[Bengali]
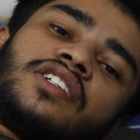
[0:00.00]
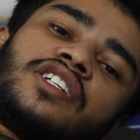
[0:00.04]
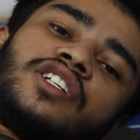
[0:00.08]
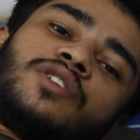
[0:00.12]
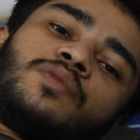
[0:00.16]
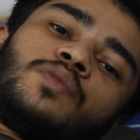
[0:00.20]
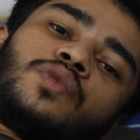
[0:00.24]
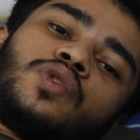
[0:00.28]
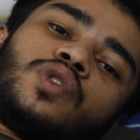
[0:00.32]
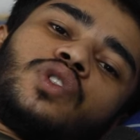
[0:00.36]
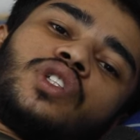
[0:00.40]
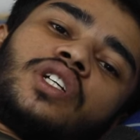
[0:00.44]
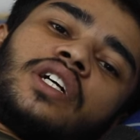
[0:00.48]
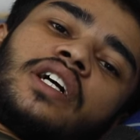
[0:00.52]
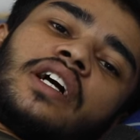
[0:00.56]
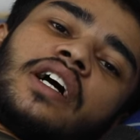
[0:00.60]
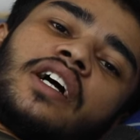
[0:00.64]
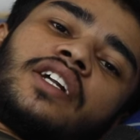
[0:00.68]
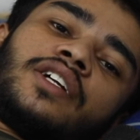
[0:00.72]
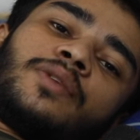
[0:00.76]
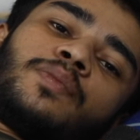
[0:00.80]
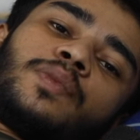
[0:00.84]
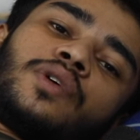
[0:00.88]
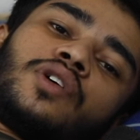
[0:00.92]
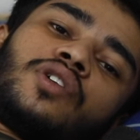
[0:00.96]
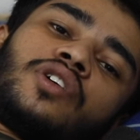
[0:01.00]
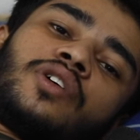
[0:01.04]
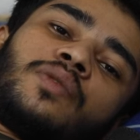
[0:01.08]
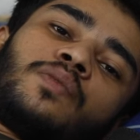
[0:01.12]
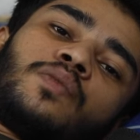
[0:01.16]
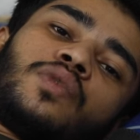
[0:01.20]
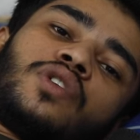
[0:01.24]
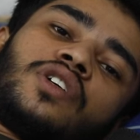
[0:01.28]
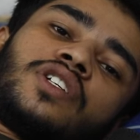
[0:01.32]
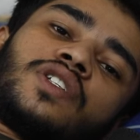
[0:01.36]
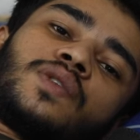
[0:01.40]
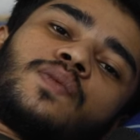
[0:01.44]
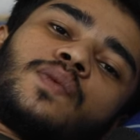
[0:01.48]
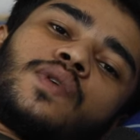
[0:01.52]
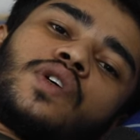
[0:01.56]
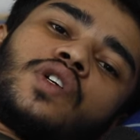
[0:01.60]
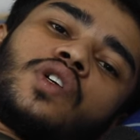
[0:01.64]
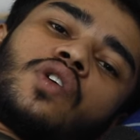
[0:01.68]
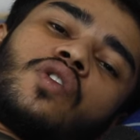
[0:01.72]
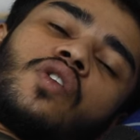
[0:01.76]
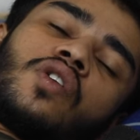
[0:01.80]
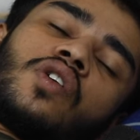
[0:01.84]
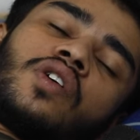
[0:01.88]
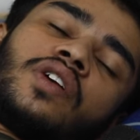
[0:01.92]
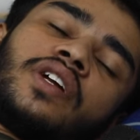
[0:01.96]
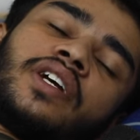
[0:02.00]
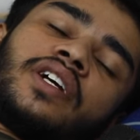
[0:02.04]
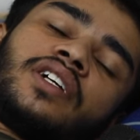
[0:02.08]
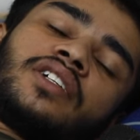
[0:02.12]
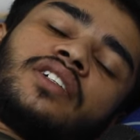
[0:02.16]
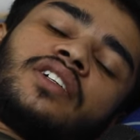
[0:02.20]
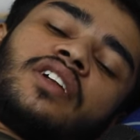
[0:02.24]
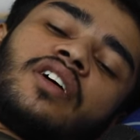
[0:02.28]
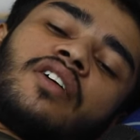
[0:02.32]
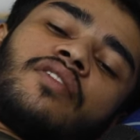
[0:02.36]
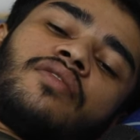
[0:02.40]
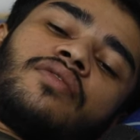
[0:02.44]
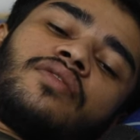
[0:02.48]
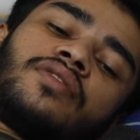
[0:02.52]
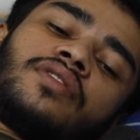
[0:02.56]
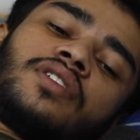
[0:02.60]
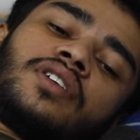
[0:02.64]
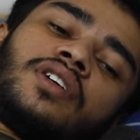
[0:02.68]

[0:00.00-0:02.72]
এই মুহূর্তে গাড়ি পাওয়া অ্যাম্বুলেন্স পাওয়াটা অনেক টাফ